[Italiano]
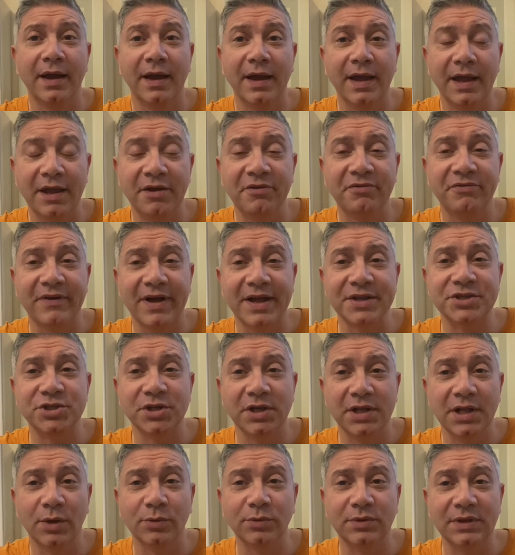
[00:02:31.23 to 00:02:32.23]
È
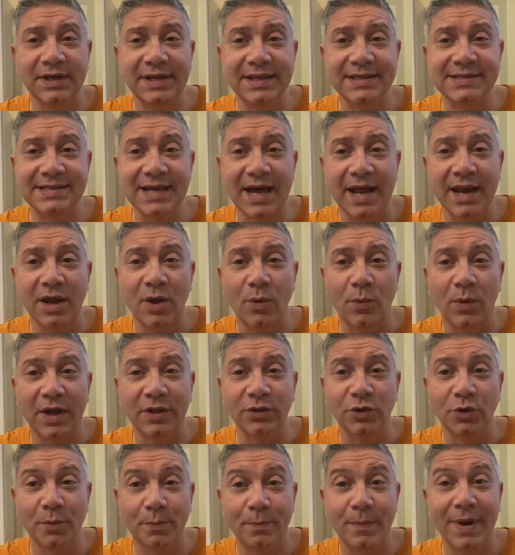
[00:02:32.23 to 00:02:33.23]
facile da utilizzare in
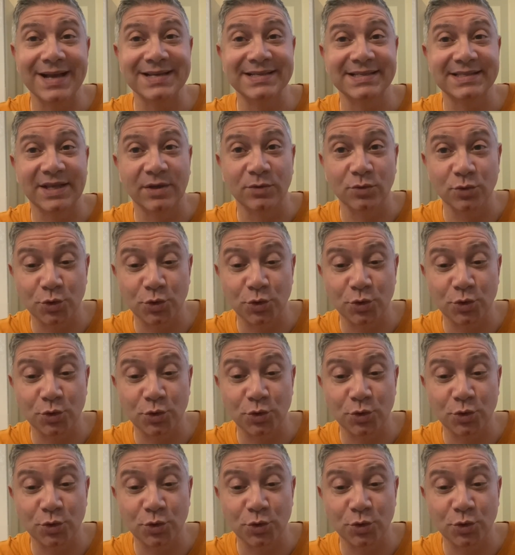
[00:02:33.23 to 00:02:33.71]
quanto basta un